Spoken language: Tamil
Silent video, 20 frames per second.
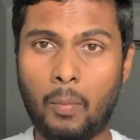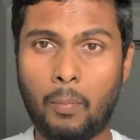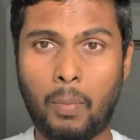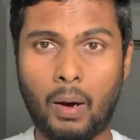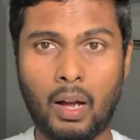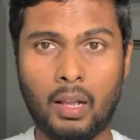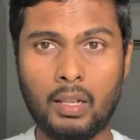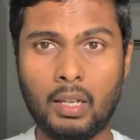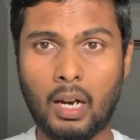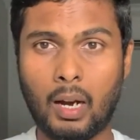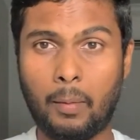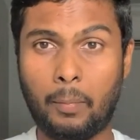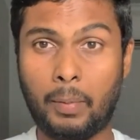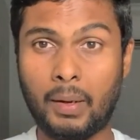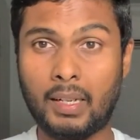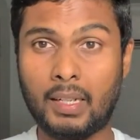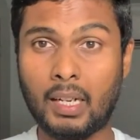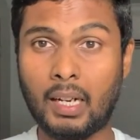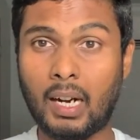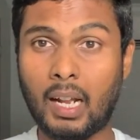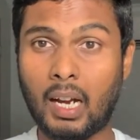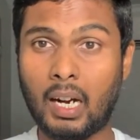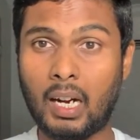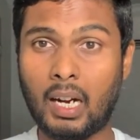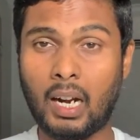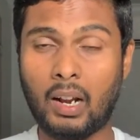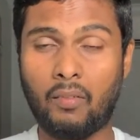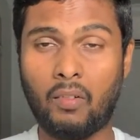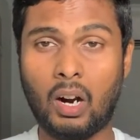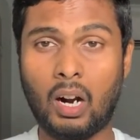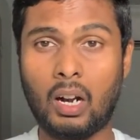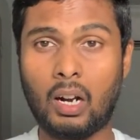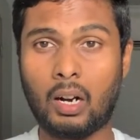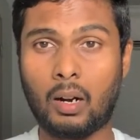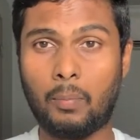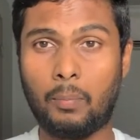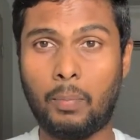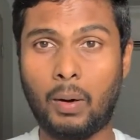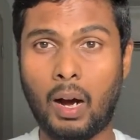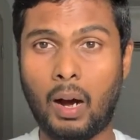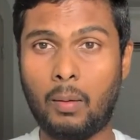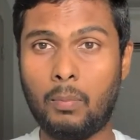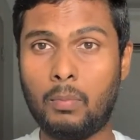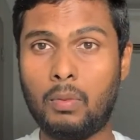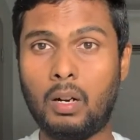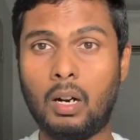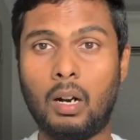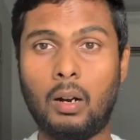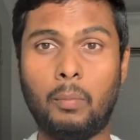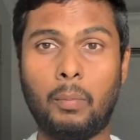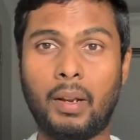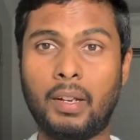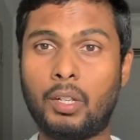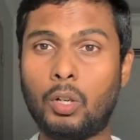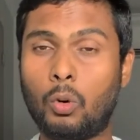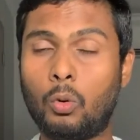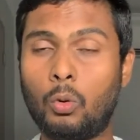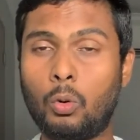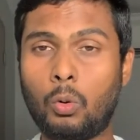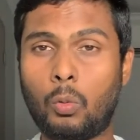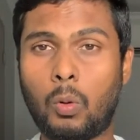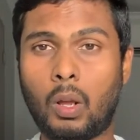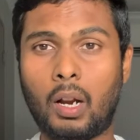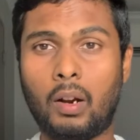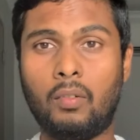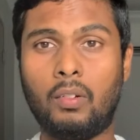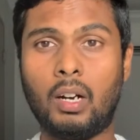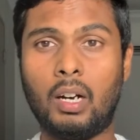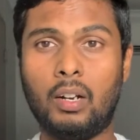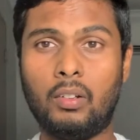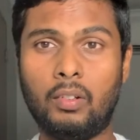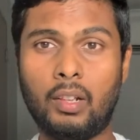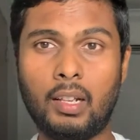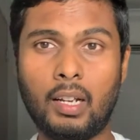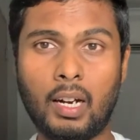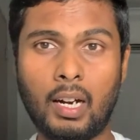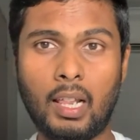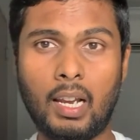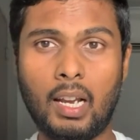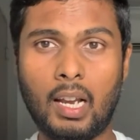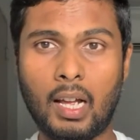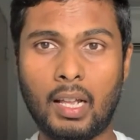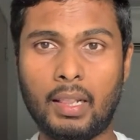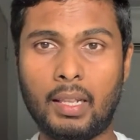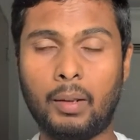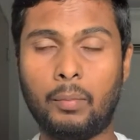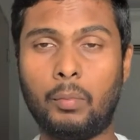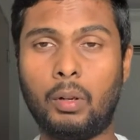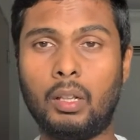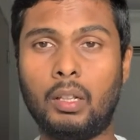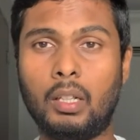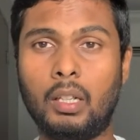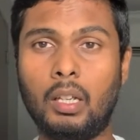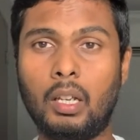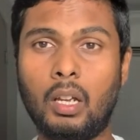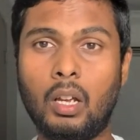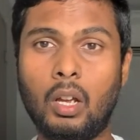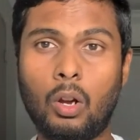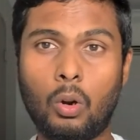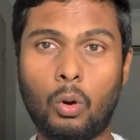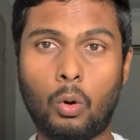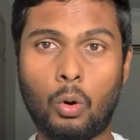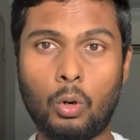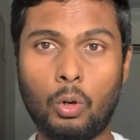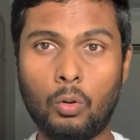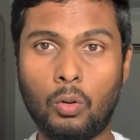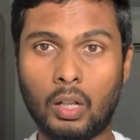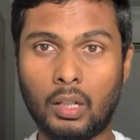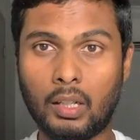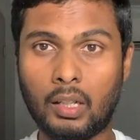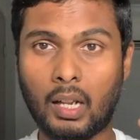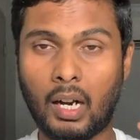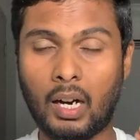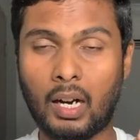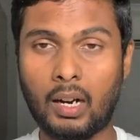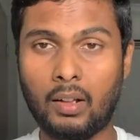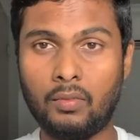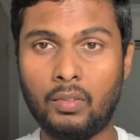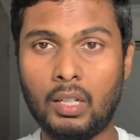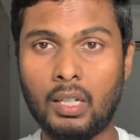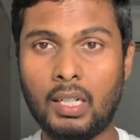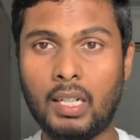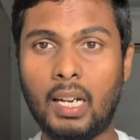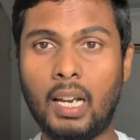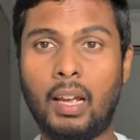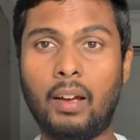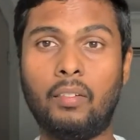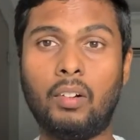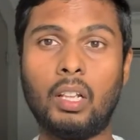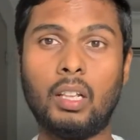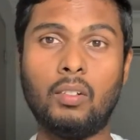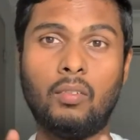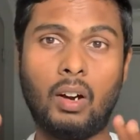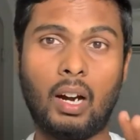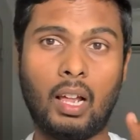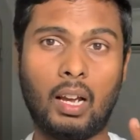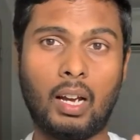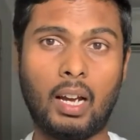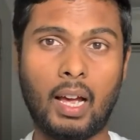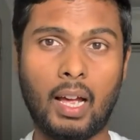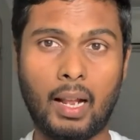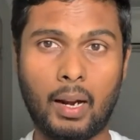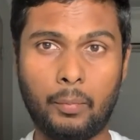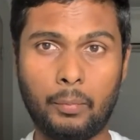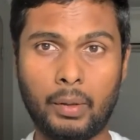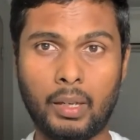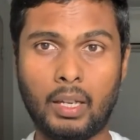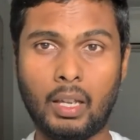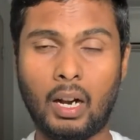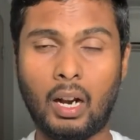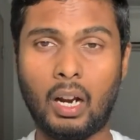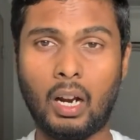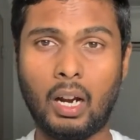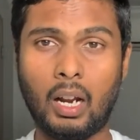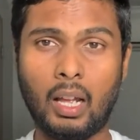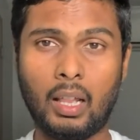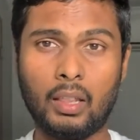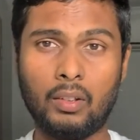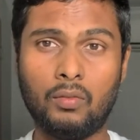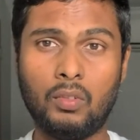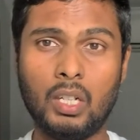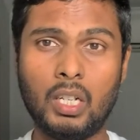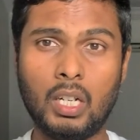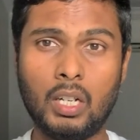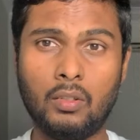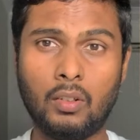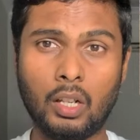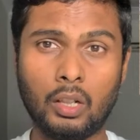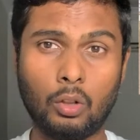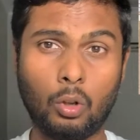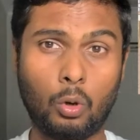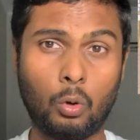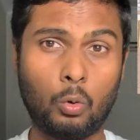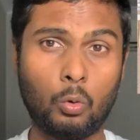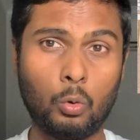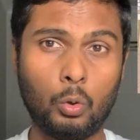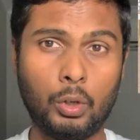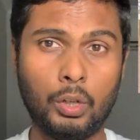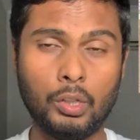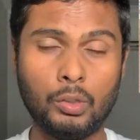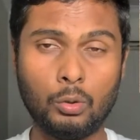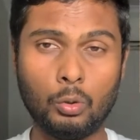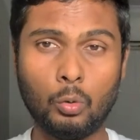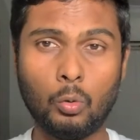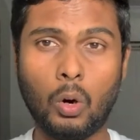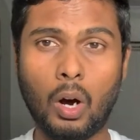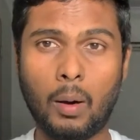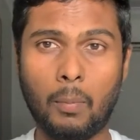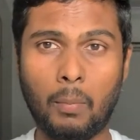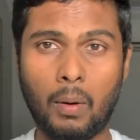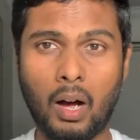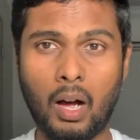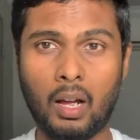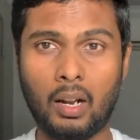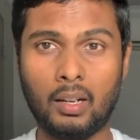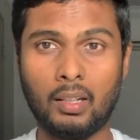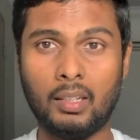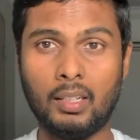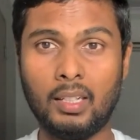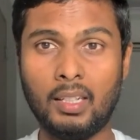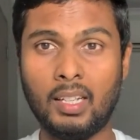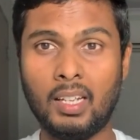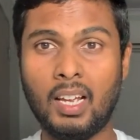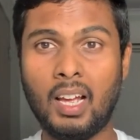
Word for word: பாதுகாப்பற்ற இடங்களில் வாழ்கிற பாம்புகள் மற்ற ஊர்வனவுகள் இதுகள் எல்லாத்தையும் வந்து கொண்டு வந்து தங்களோட வீட்டிலேயே வந்து வளர்க்க ஆரம்பிக்கிறாங்க அந்த வீடு வந்து ஒரு குட்டி ஜூவாக மாறுது